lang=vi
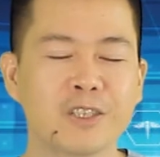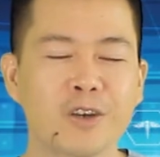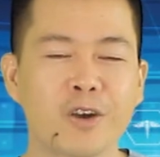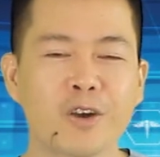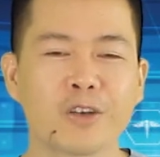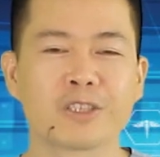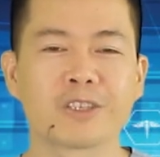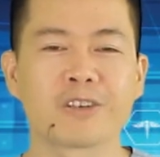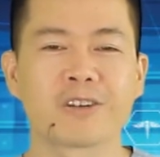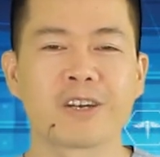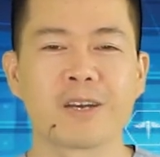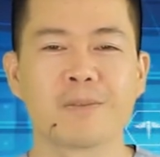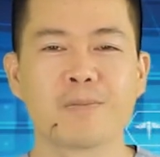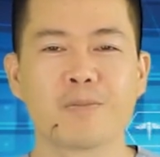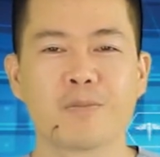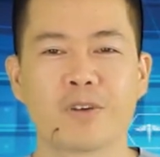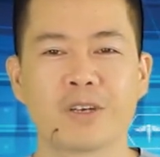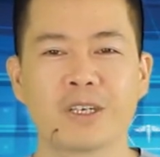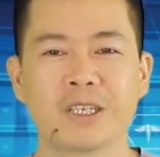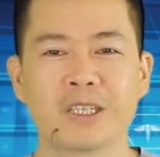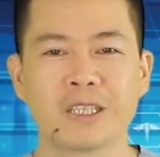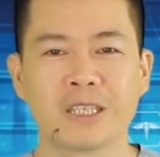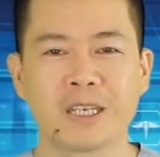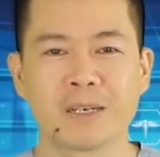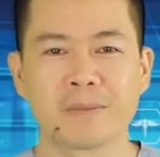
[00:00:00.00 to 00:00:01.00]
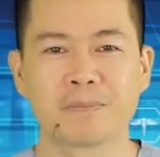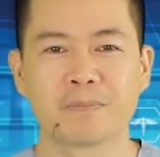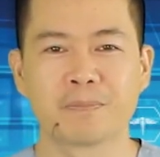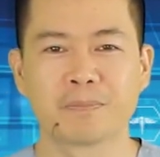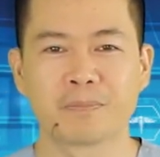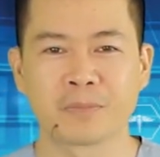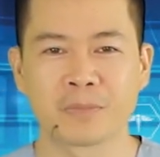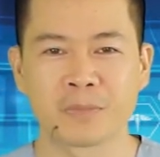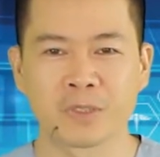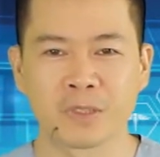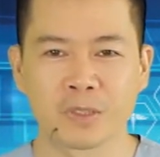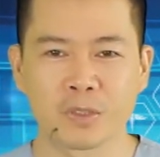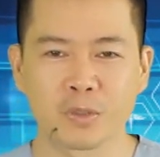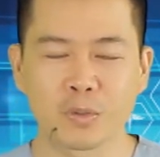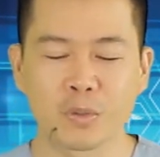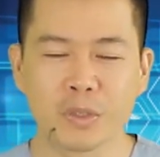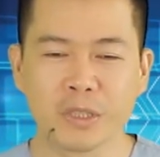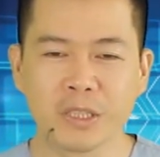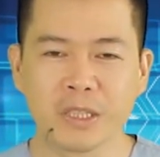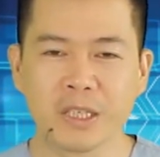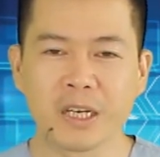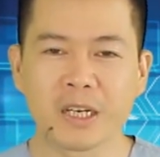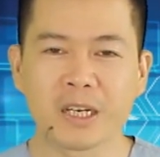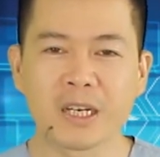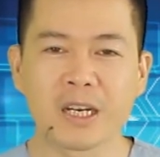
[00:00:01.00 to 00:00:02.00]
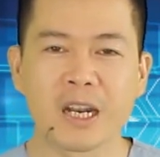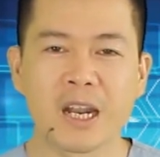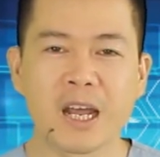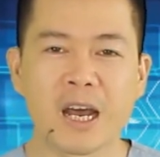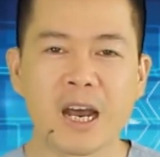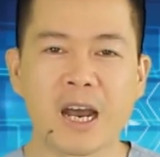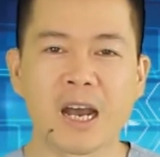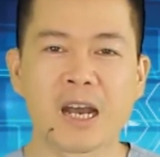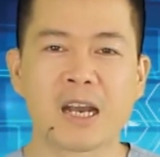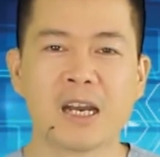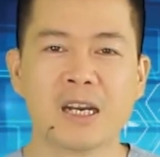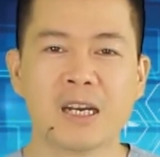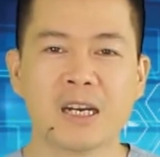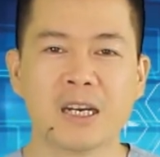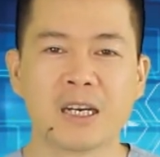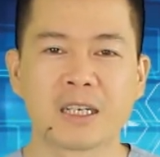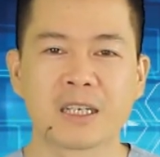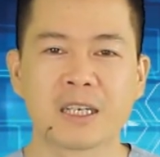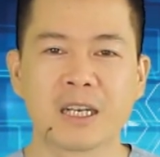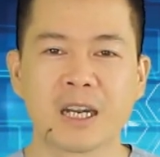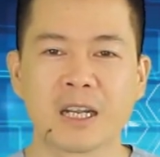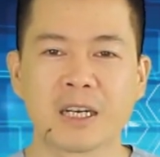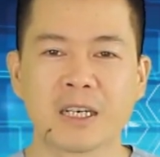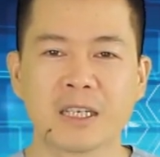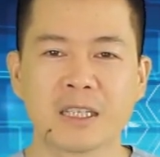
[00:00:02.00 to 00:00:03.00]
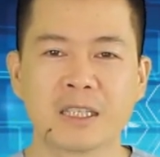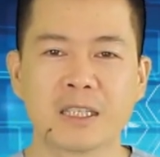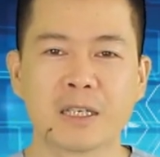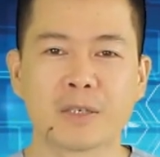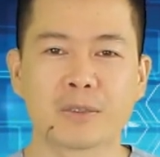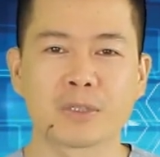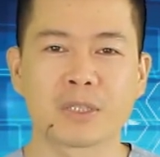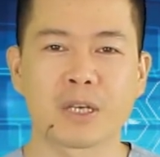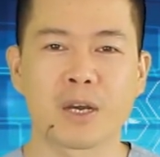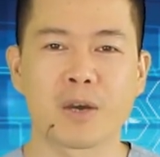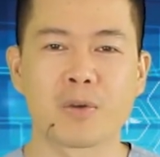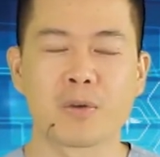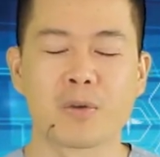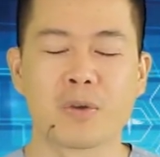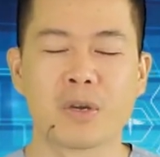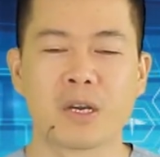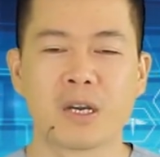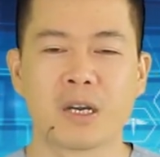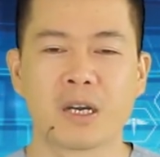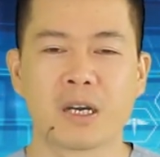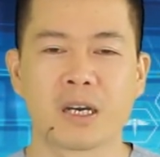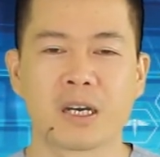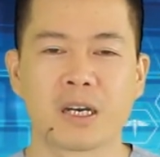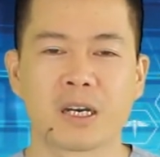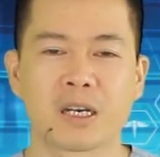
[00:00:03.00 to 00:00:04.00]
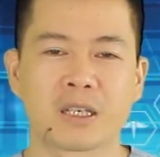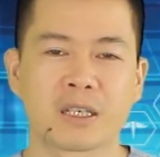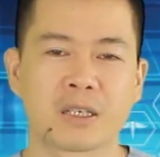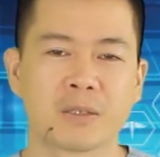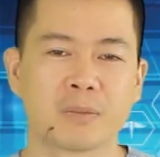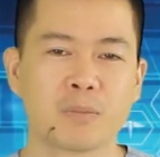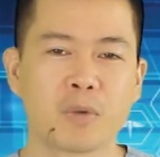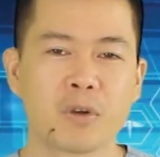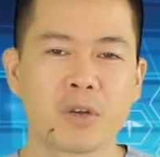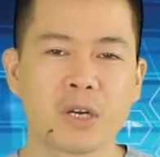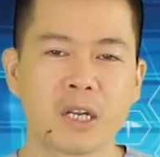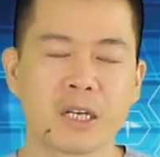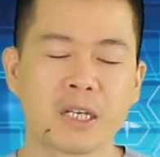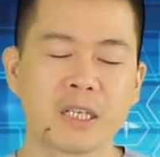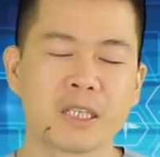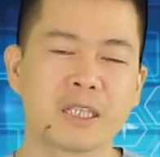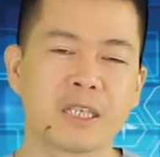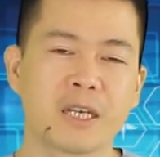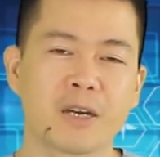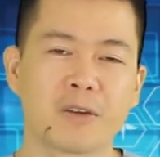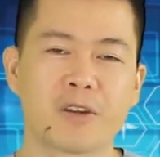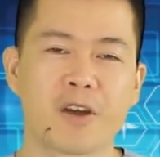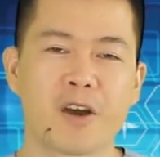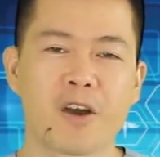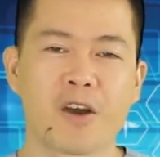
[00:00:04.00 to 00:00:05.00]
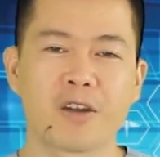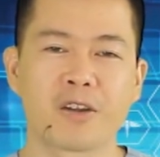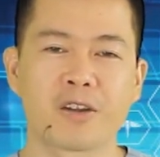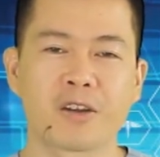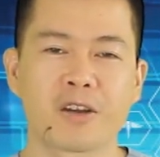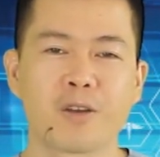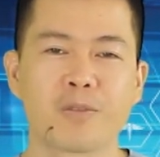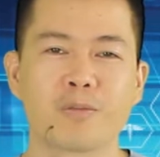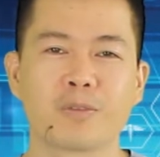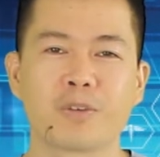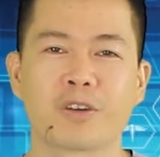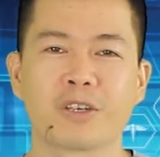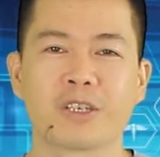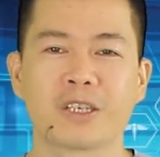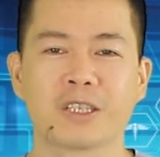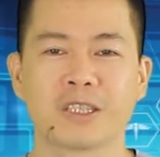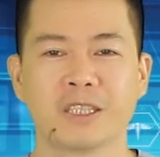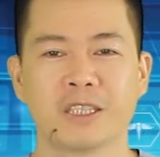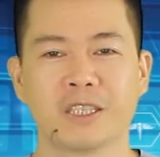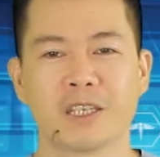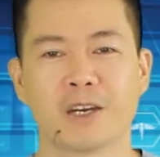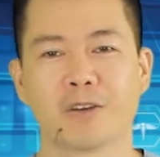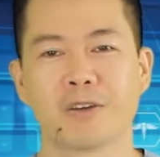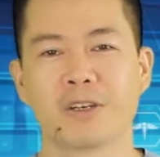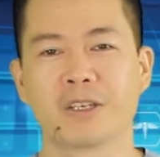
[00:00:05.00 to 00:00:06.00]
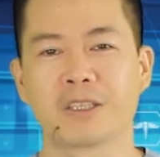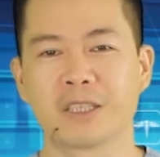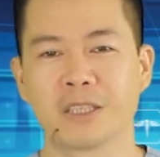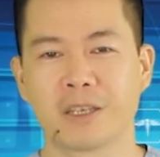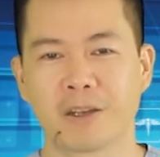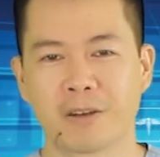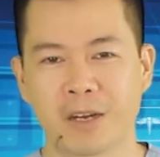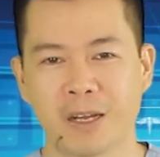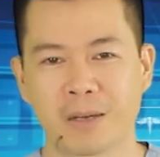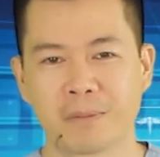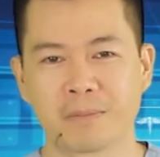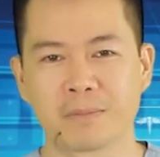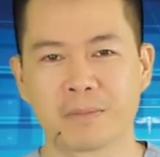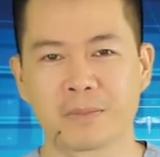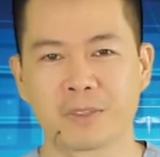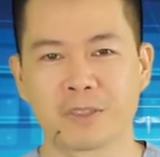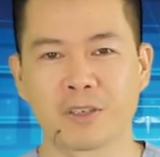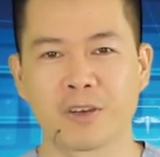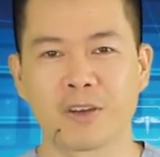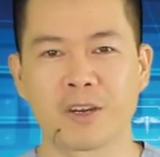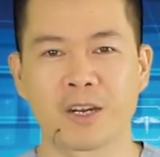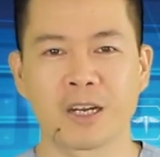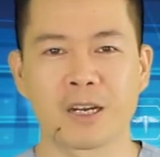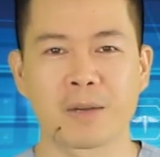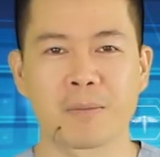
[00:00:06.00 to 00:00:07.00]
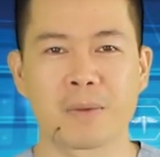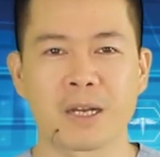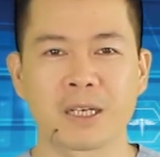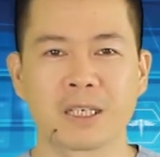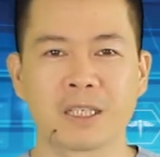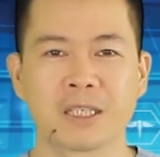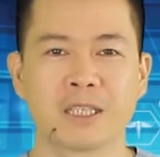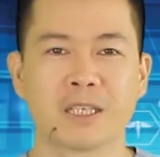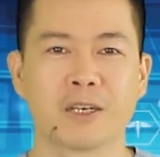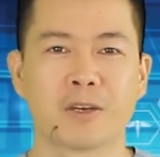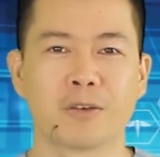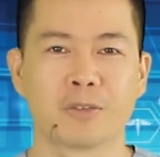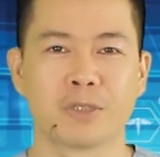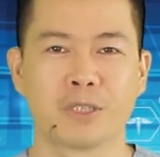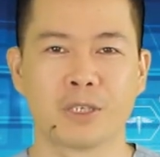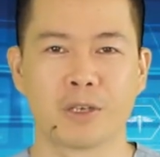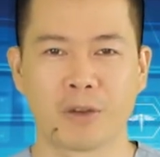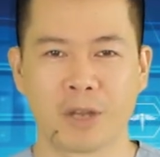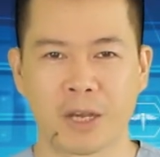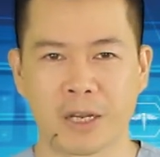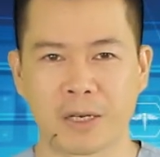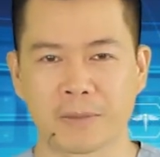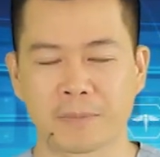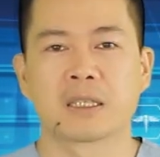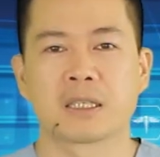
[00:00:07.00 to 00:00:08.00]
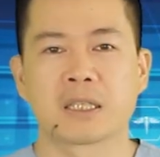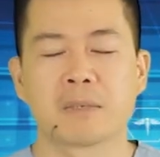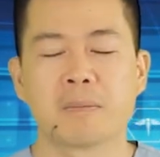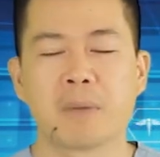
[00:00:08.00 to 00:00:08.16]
rồi xong lại muốn đi tiếp. Tuy nhiên là cái lần đi tiểu sau, à, mỗi lần đi tiểu đó nó không có được nhiều nước tiểu lắm, do là các bác đi tiểu nhiều lần.